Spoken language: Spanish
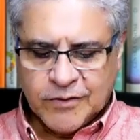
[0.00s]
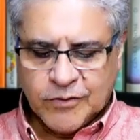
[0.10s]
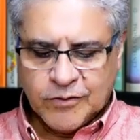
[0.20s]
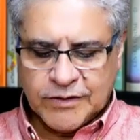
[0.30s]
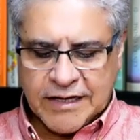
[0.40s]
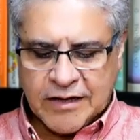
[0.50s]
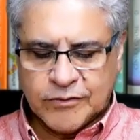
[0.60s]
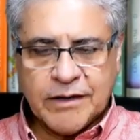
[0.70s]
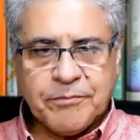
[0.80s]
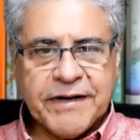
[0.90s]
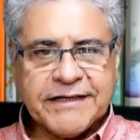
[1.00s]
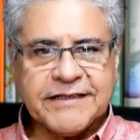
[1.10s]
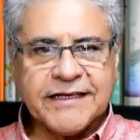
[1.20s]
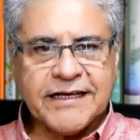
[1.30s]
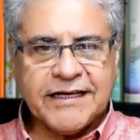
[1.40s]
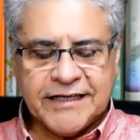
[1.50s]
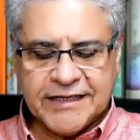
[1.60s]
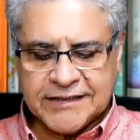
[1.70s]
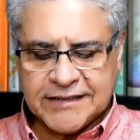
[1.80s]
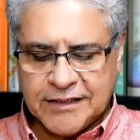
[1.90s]
una, parte que leí en
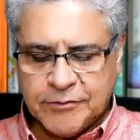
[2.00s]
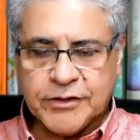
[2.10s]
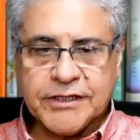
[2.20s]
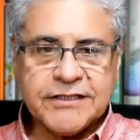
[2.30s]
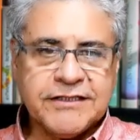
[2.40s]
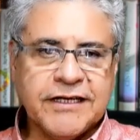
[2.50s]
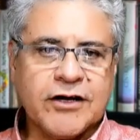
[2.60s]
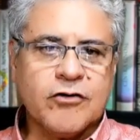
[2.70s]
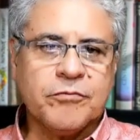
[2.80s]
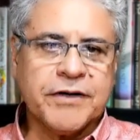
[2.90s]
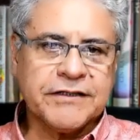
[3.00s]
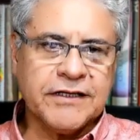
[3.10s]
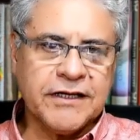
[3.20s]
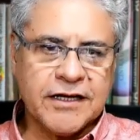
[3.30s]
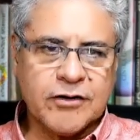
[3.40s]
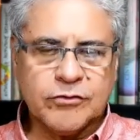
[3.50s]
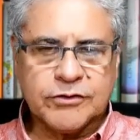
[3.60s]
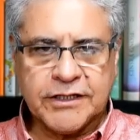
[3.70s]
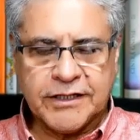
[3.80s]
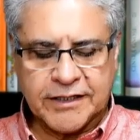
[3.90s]
este libro y quisiera compartirla con
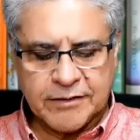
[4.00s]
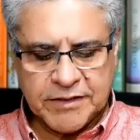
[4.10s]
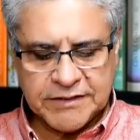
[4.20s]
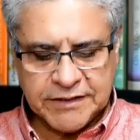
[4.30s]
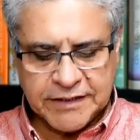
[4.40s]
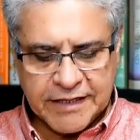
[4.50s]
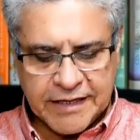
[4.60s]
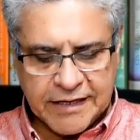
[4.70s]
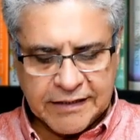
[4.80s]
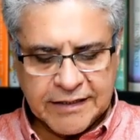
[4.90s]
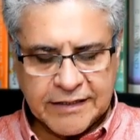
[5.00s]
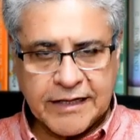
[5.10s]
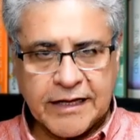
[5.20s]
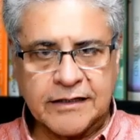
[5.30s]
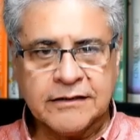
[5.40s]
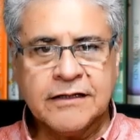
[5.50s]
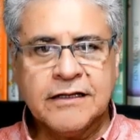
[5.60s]
ustedes que me siguen en el canal